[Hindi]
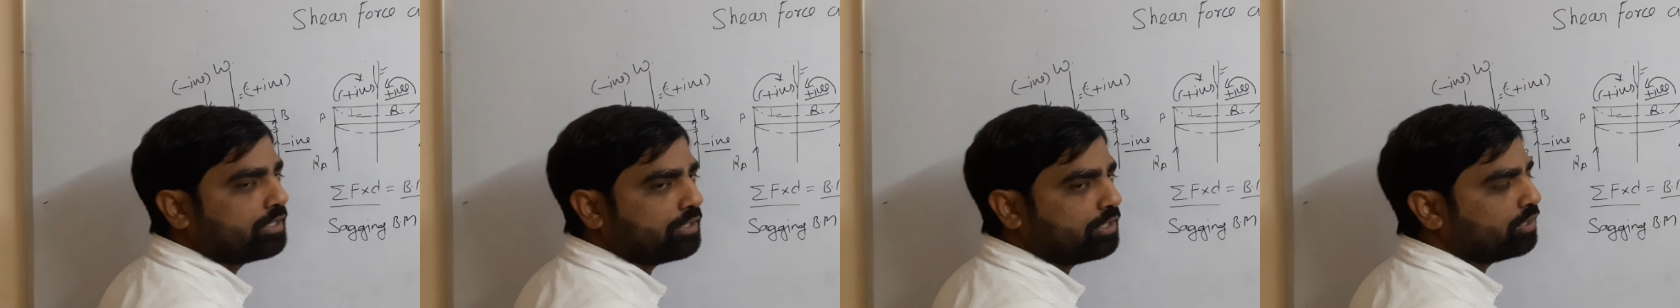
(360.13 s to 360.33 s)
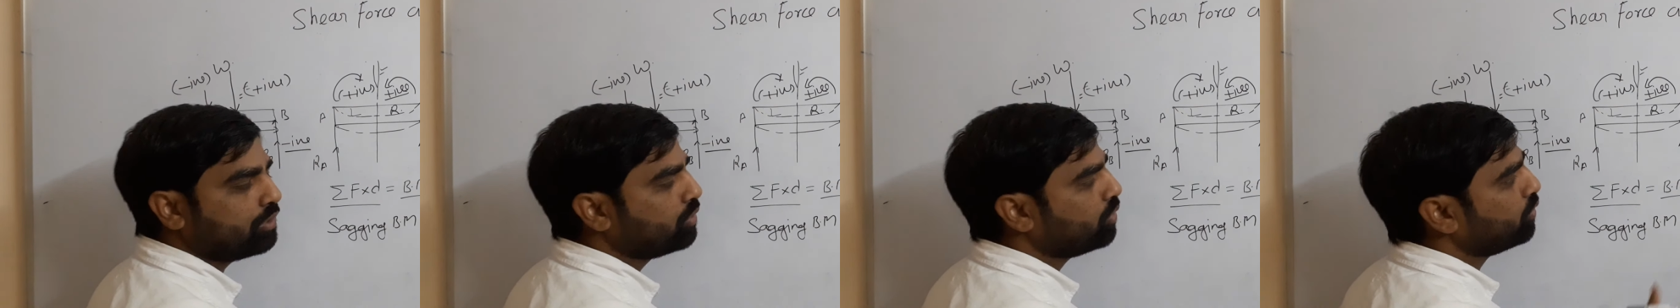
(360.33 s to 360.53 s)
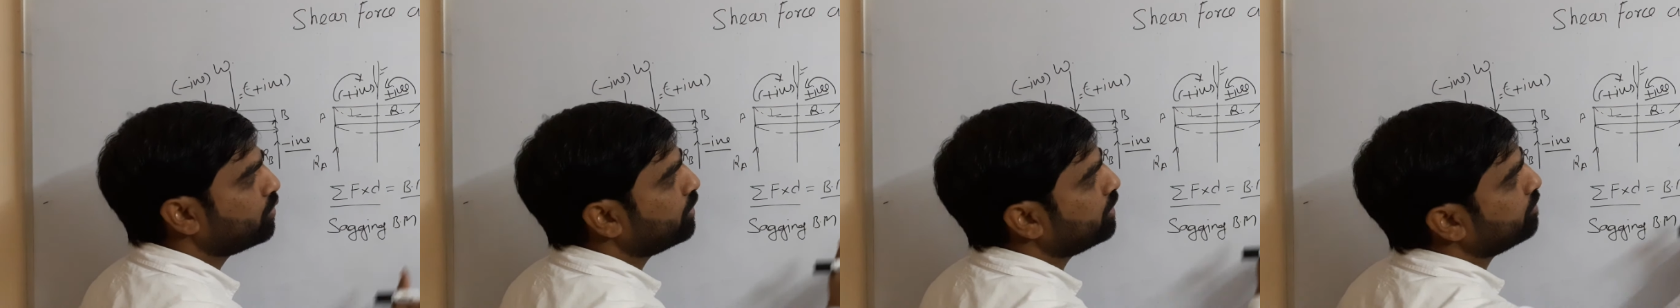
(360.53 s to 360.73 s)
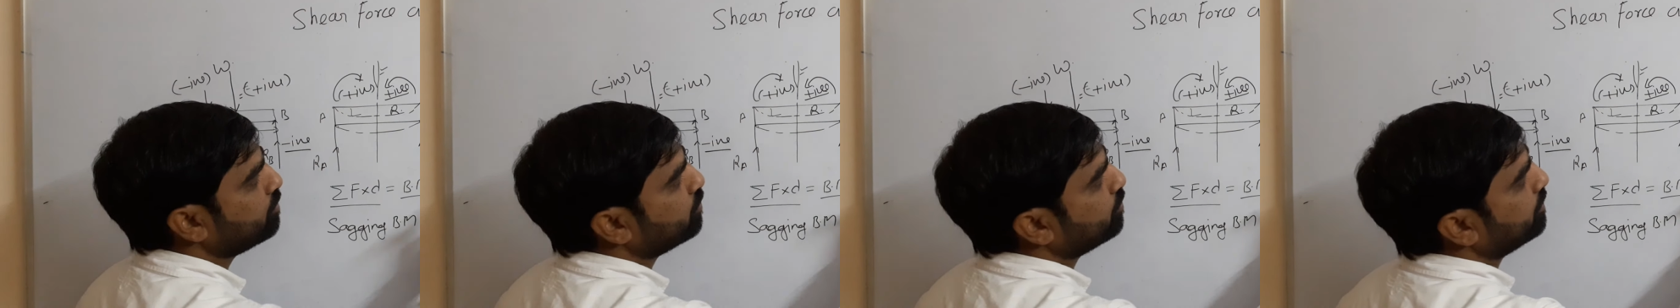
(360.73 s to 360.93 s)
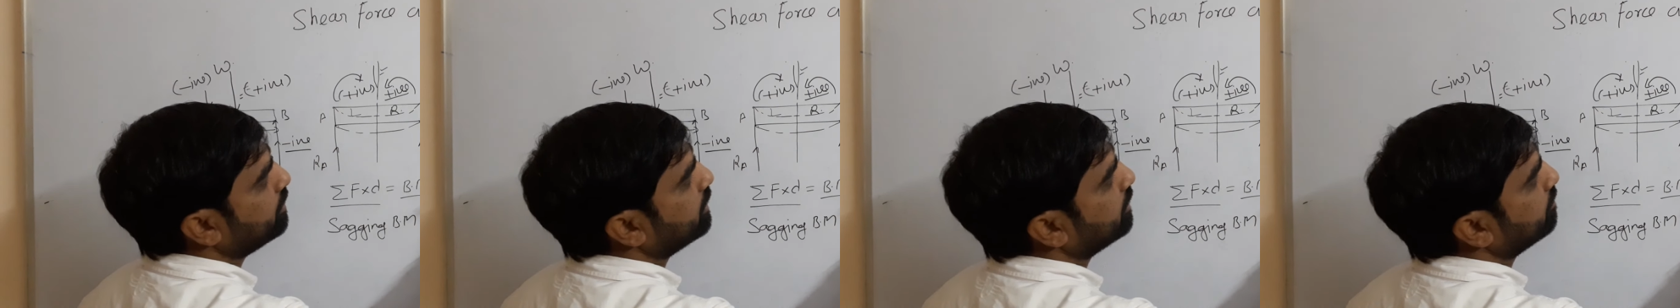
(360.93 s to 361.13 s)
ये दोनों ही
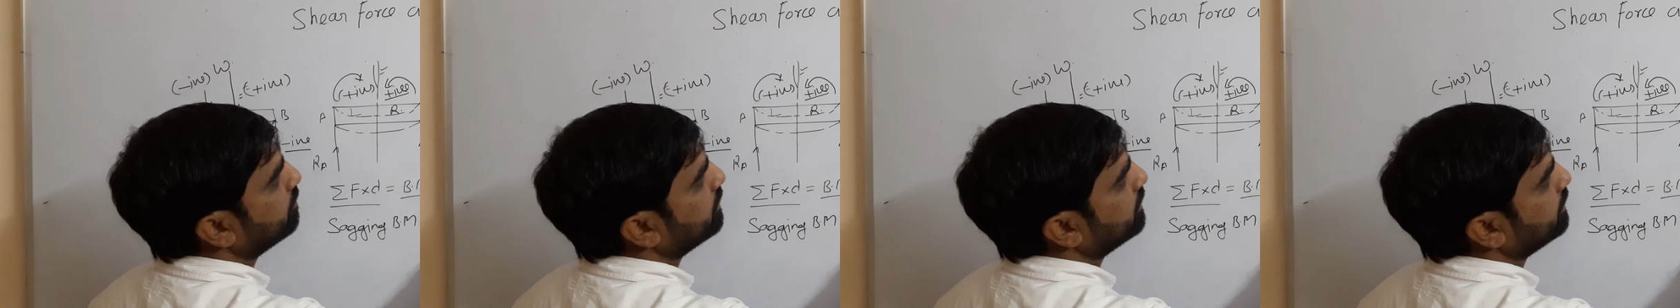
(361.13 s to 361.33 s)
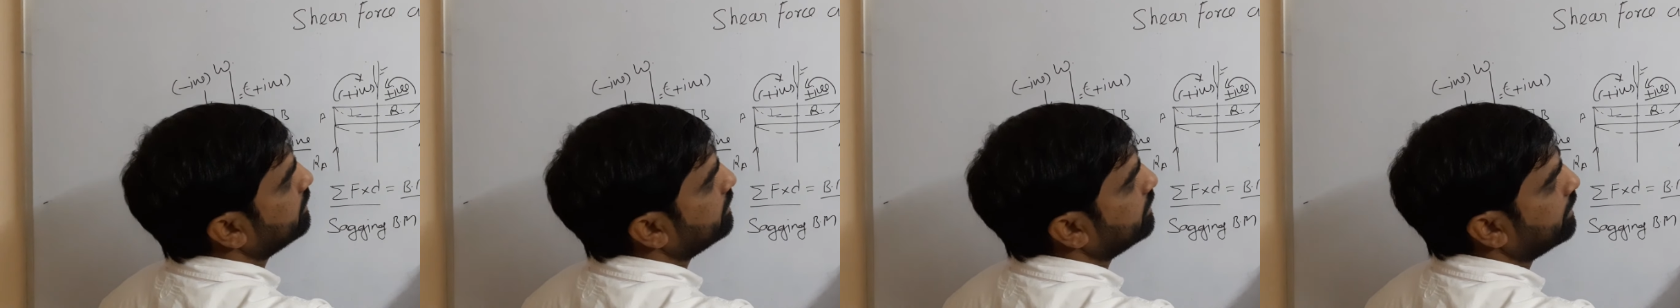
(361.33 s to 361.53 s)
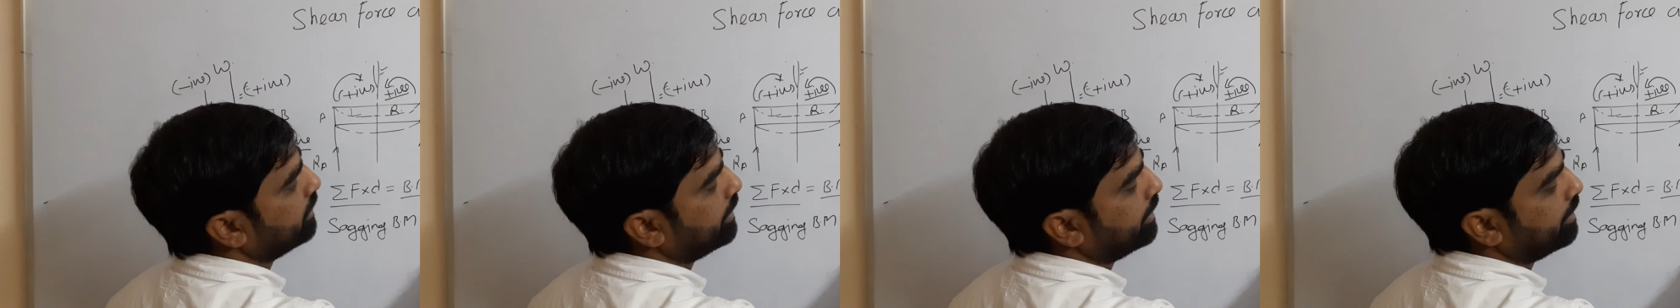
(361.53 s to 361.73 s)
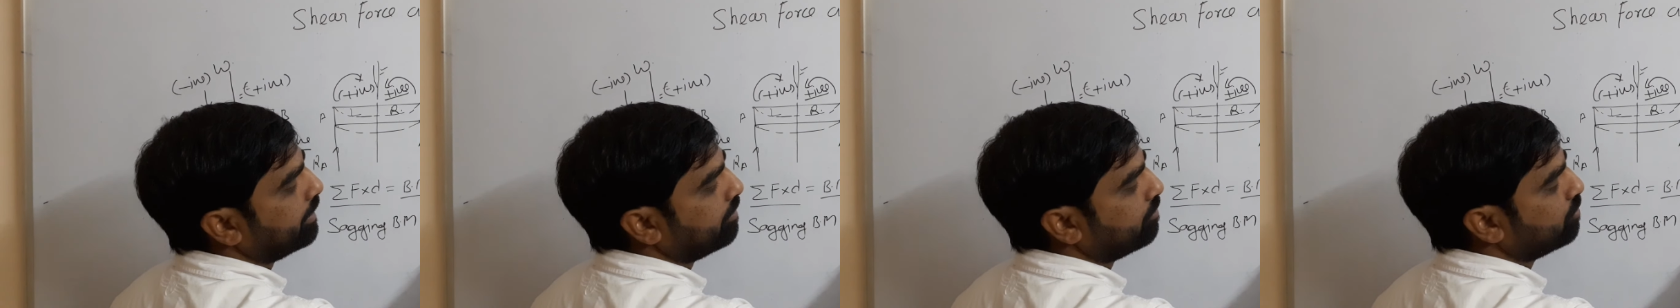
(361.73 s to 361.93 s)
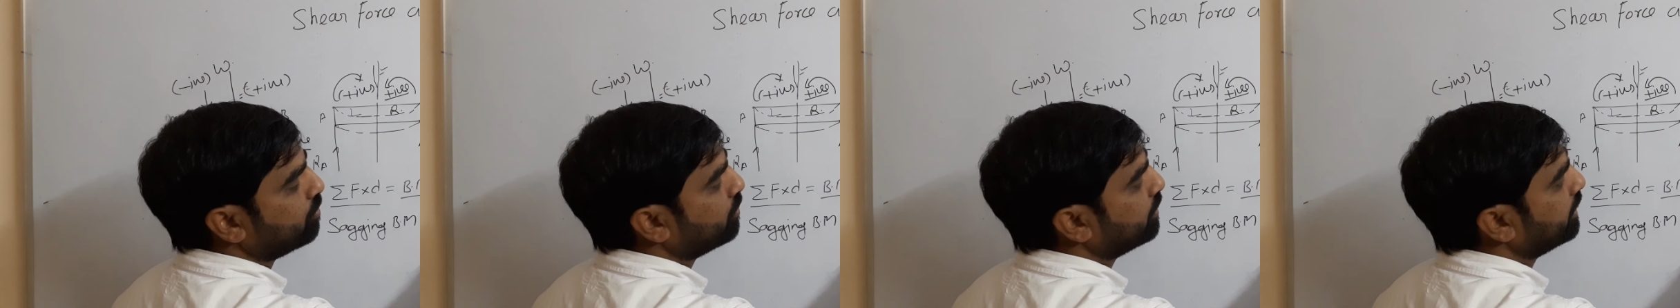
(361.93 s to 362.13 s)
मूवमेंट हमारे
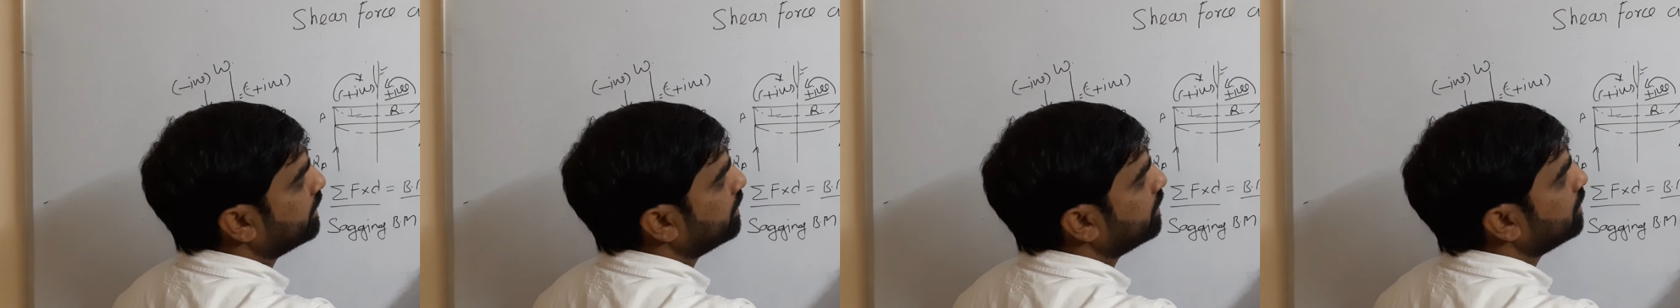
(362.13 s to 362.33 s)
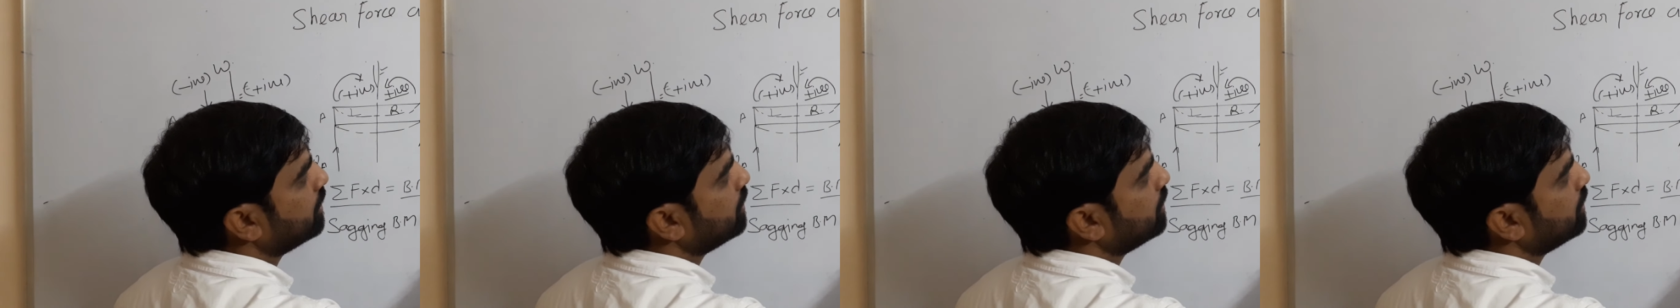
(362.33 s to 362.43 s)
नेगेटिव होंगे